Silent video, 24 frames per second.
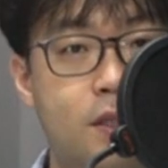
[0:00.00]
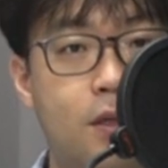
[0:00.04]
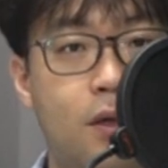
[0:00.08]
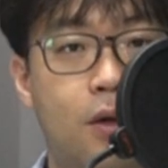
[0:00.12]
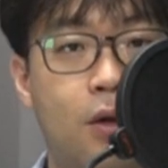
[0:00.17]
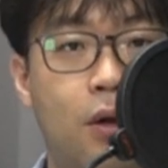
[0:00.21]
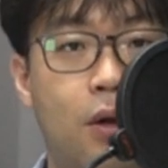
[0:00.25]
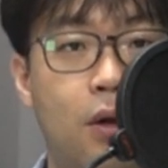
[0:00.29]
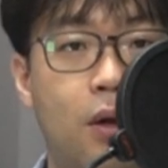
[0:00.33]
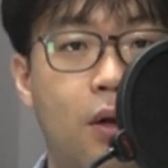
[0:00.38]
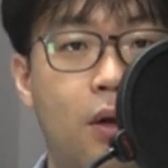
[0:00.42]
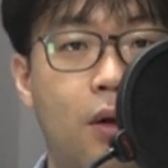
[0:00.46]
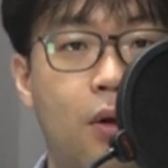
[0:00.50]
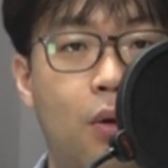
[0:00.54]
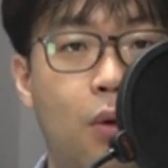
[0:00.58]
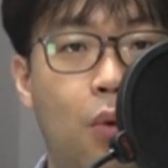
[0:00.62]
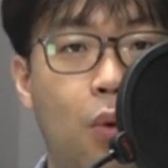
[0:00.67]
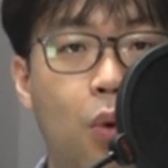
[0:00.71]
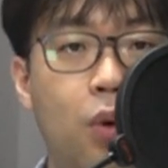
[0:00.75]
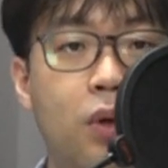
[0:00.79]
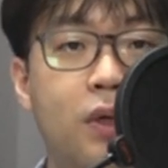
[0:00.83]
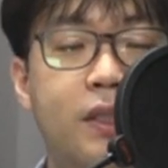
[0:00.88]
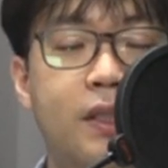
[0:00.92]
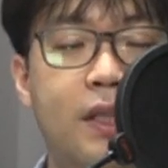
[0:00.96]
통해서
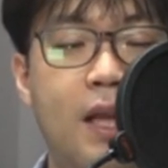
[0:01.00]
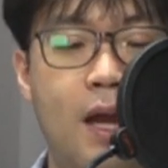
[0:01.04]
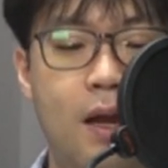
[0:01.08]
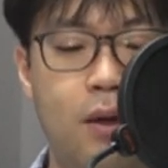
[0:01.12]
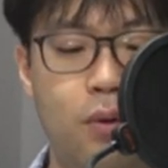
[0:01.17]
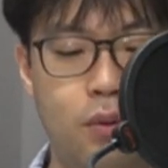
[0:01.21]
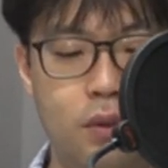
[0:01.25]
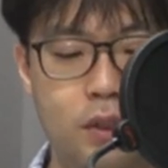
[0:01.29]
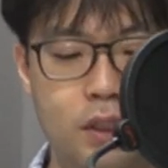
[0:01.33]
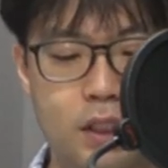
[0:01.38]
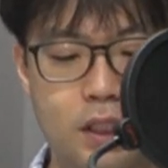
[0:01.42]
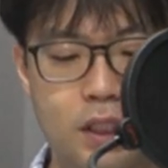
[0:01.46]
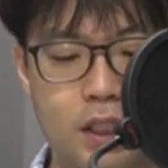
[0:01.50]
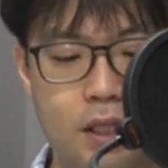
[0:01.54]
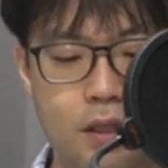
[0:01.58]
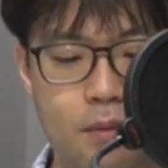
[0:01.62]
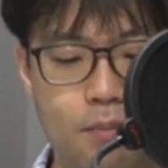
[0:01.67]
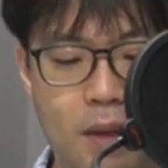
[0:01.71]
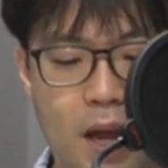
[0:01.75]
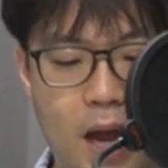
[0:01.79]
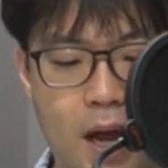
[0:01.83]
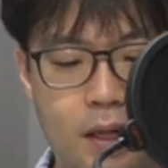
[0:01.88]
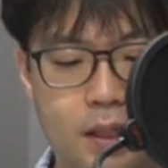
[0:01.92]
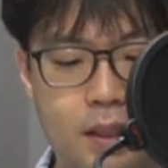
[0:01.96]
옳다고
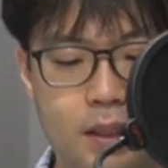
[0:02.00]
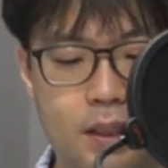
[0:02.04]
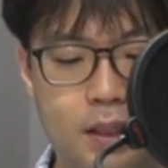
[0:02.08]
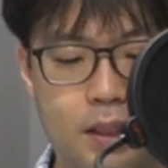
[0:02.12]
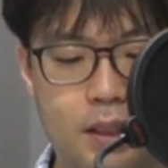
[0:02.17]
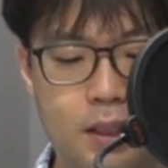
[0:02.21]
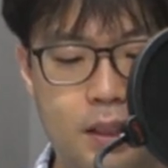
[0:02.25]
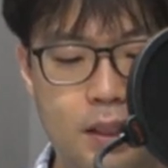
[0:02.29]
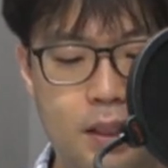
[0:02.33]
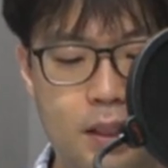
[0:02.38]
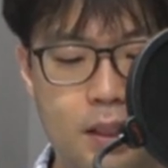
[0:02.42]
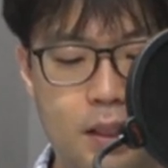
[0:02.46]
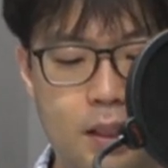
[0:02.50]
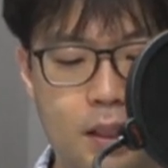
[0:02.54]
느낀 바를